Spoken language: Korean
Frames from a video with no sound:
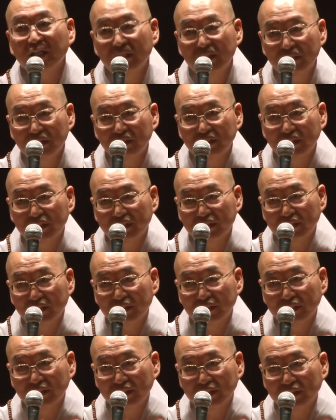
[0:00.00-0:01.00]
들어있어.
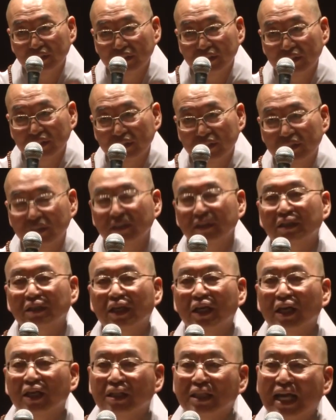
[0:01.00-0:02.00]

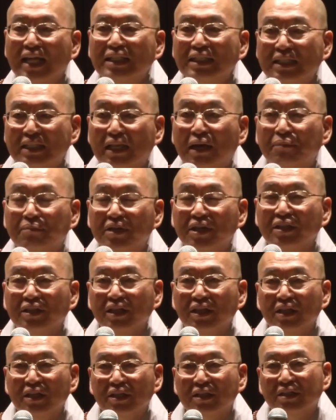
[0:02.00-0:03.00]
그렇게 따진다면
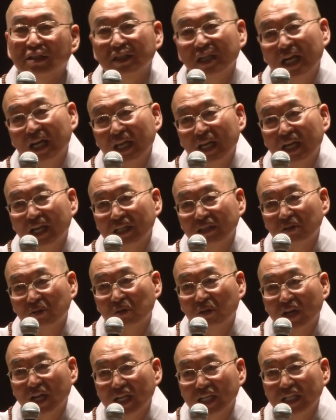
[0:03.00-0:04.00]
극락에 가도
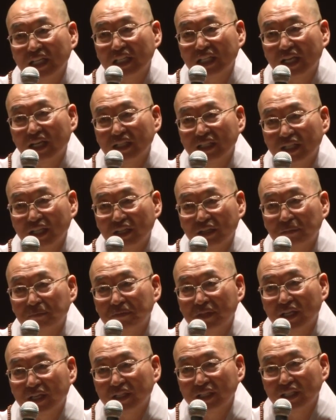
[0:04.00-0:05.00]
고락이 있다는 얘기
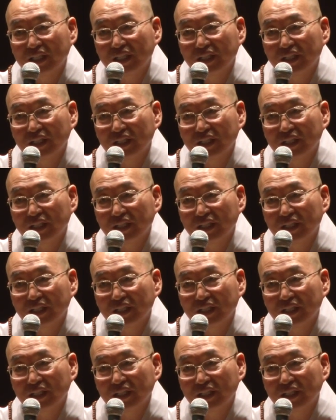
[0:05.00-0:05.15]
없다는 얘기.